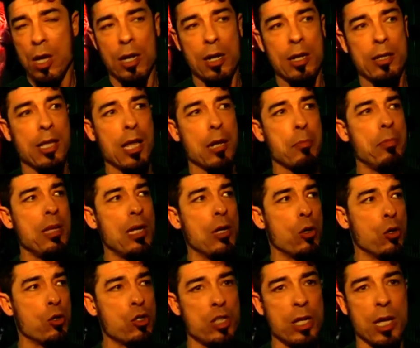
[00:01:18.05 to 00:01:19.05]
le
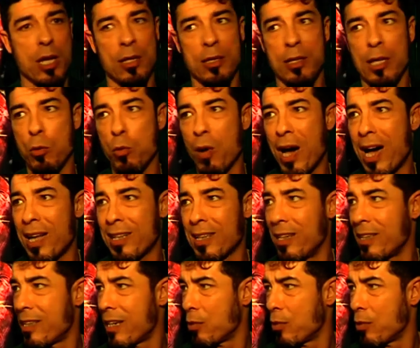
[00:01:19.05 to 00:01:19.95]
terminologie antiquate, le